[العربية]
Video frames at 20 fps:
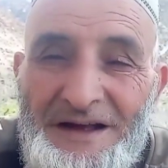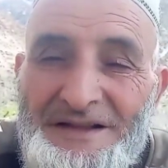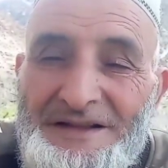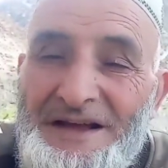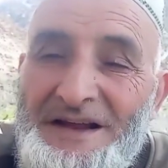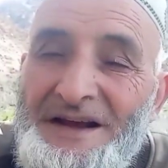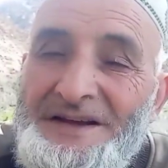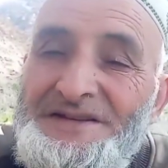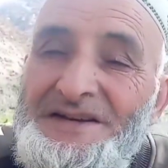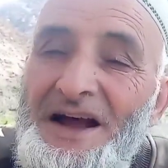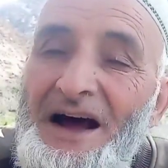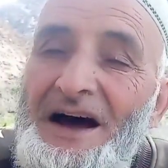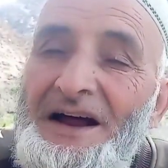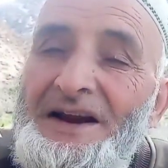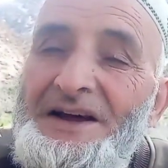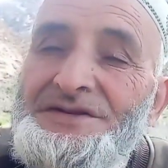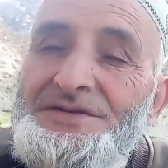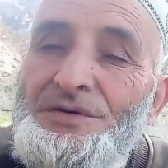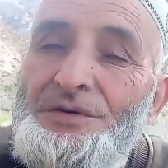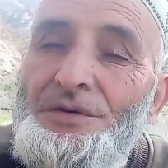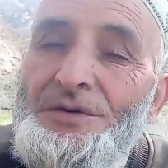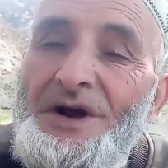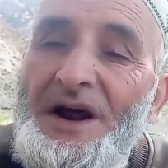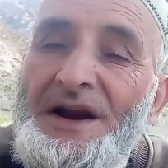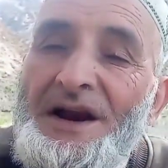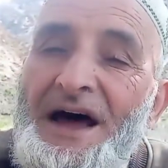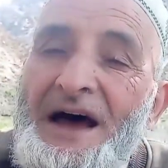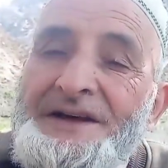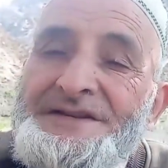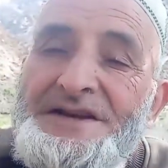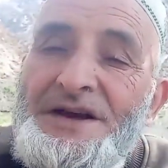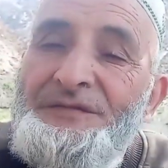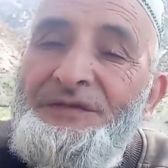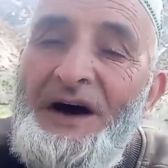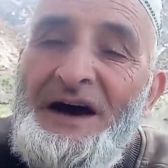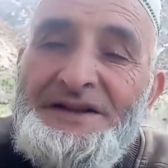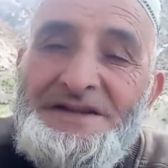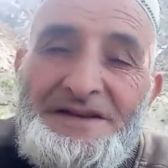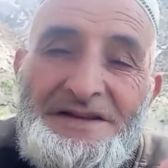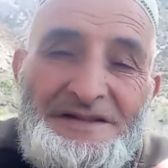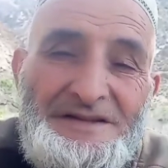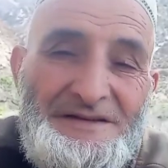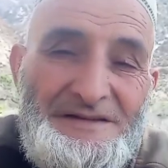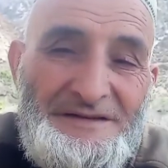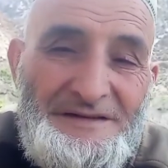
ناس يا رسول الله صفختي